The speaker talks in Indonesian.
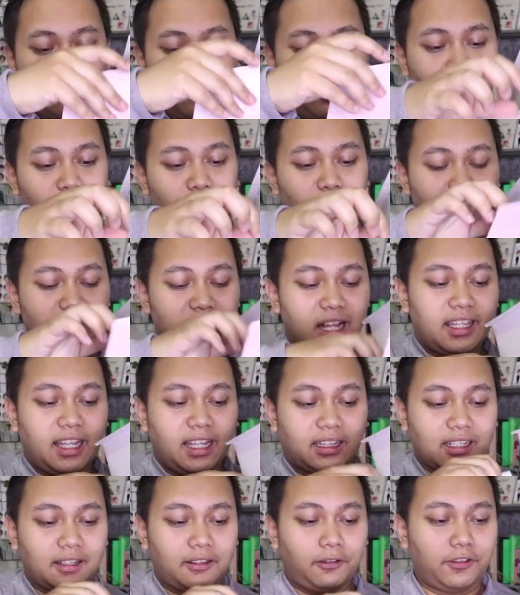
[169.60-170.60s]
kayak gue udah
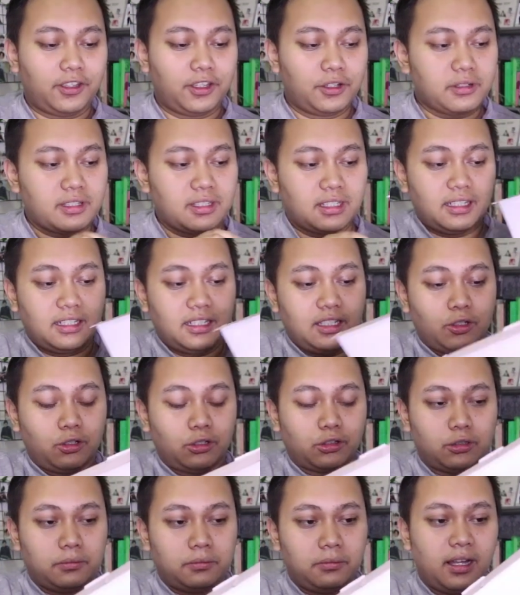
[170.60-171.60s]
lihat review sih di
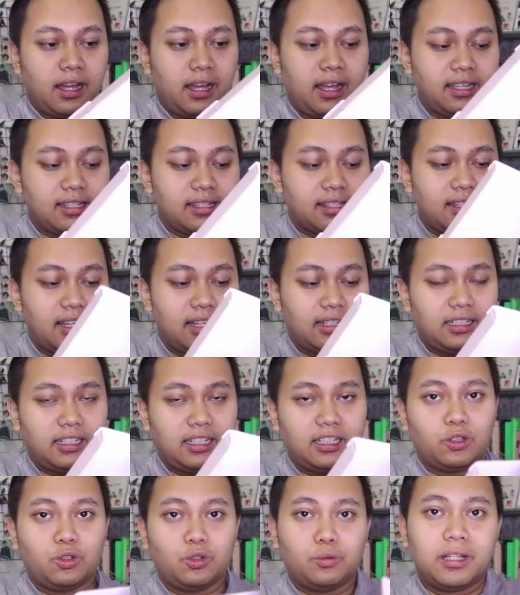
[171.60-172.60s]
YouTube guys dan
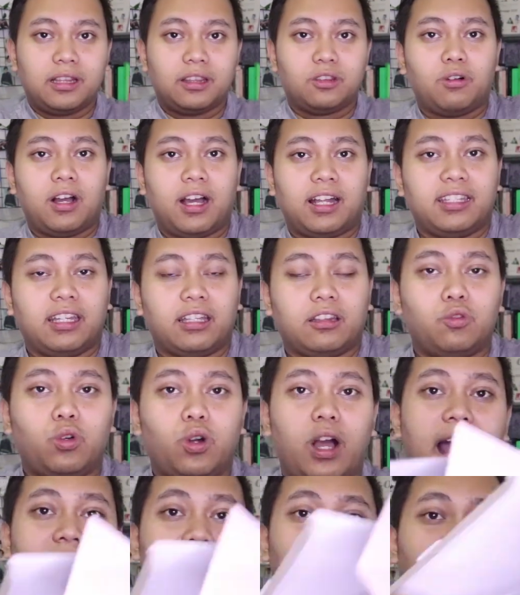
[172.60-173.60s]
ini tuh bentukannya tuh
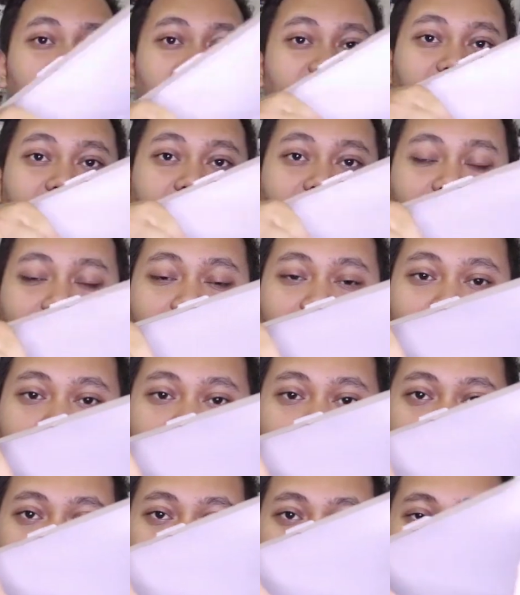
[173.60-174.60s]
kaleng
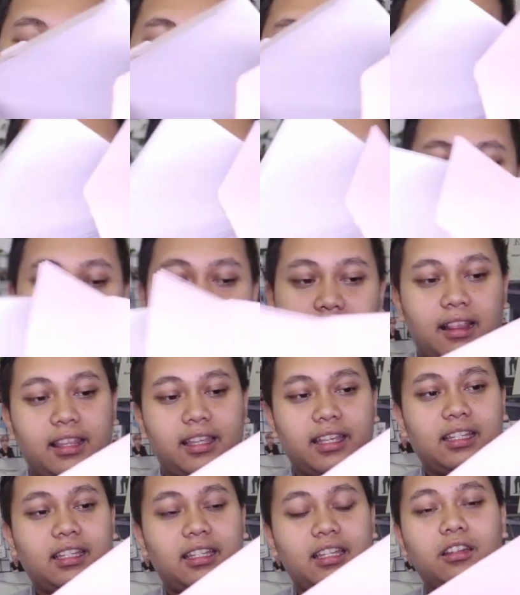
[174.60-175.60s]

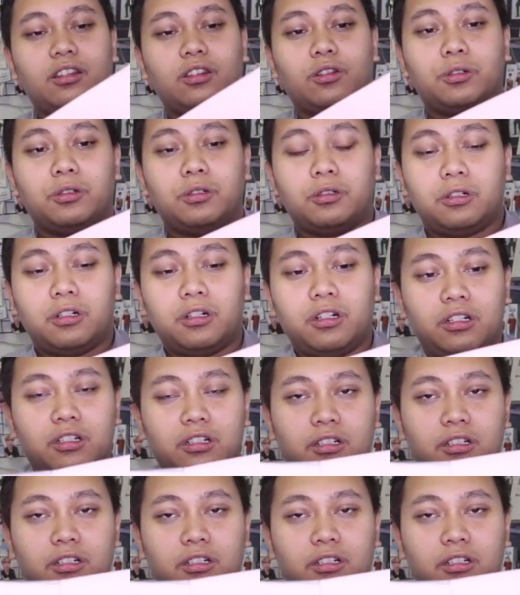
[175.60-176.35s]
kaleng gitu